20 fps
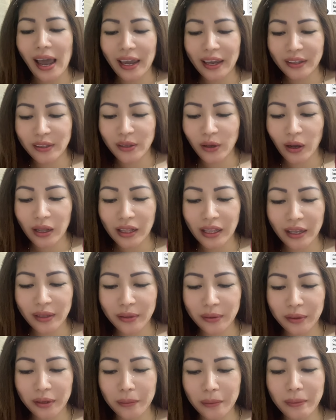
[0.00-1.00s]
Idol,
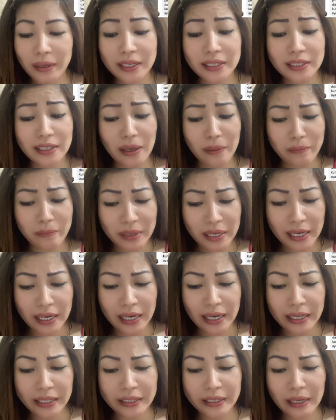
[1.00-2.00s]
anong ibig
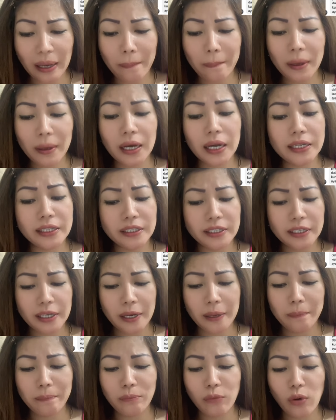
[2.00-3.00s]
sabihin kapag ang
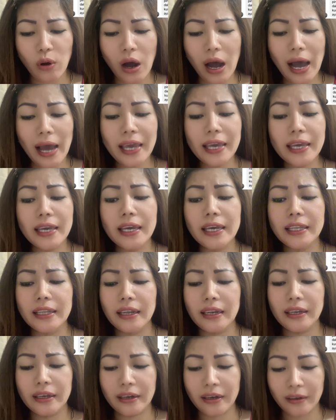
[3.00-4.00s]
jeep mo ay
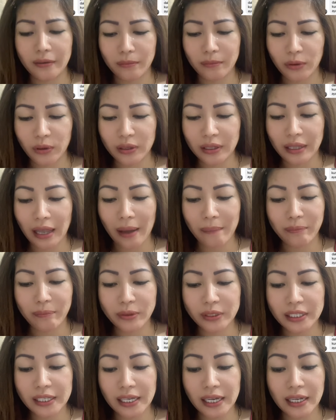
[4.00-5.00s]
hinalikan mo
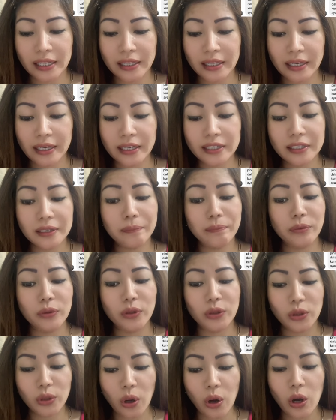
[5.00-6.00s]
tapos darating na sa
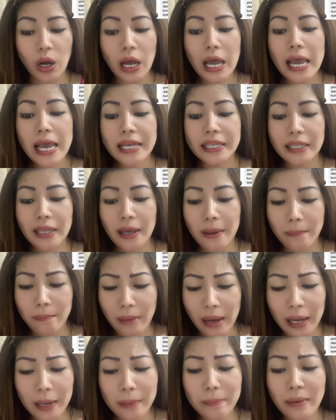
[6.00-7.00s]
punto na
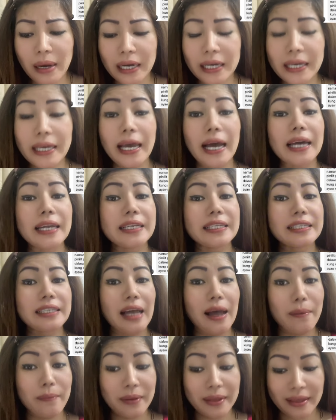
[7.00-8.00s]
may mangyari
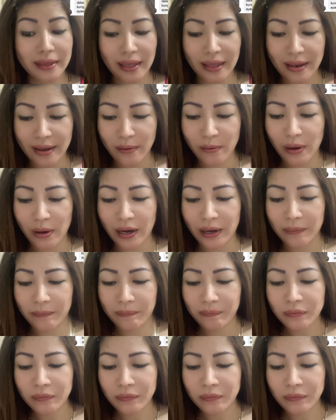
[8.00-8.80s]
sa amin dalawa?